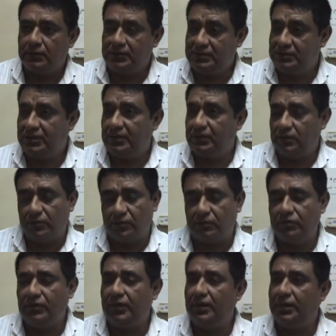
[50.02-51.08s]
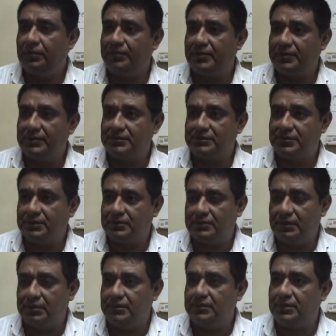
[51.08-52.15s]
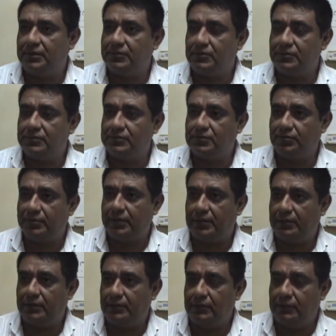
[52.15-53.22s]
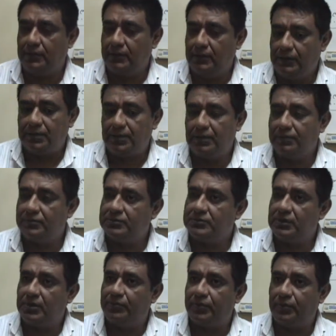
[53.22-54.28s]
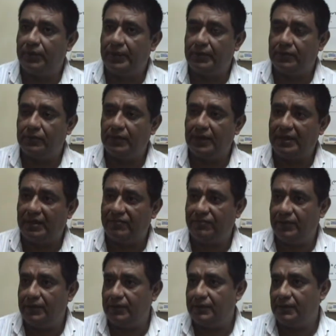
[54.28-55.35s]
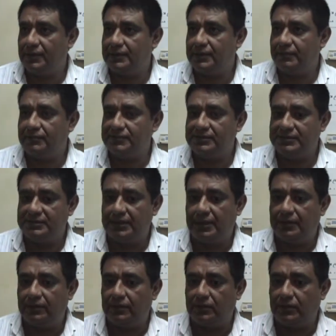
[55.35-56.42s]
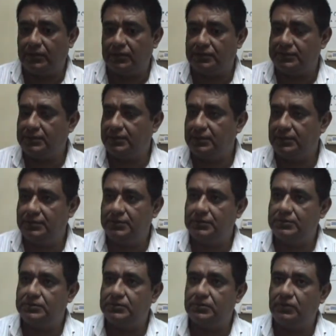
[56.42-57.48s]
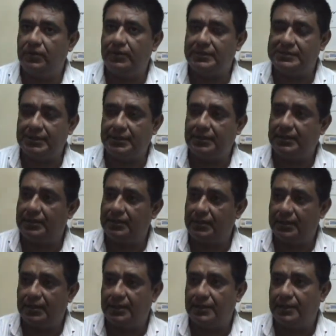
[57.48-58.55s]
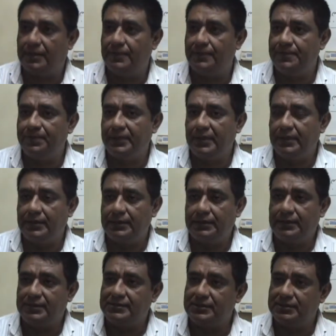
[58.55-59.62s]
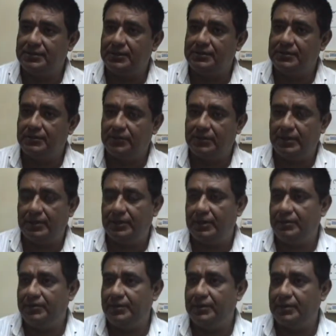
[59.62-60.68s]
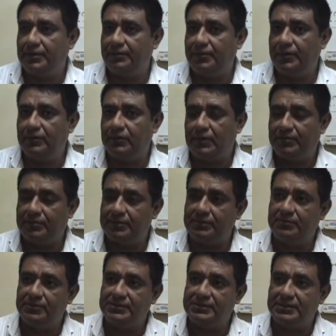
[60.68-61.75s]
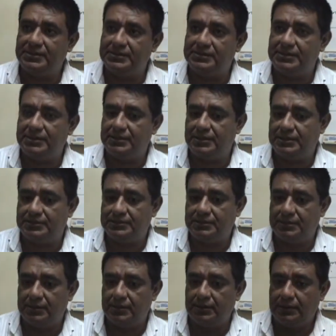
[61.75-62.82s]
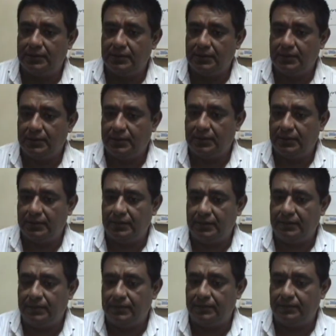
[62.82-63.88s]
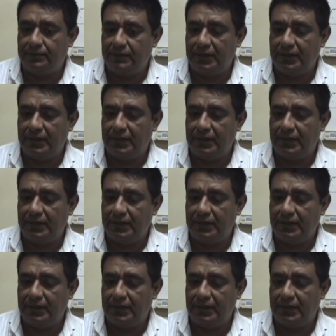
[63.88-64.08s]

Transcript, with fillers: distrito o comunidades pertenecientes al distrito Leoncio Prado. Tenemos el proyecto de café, estamos instalando 418 nuevas hectáreas de cacao y asistiendo técnicamente también un aproximado de 700 eh,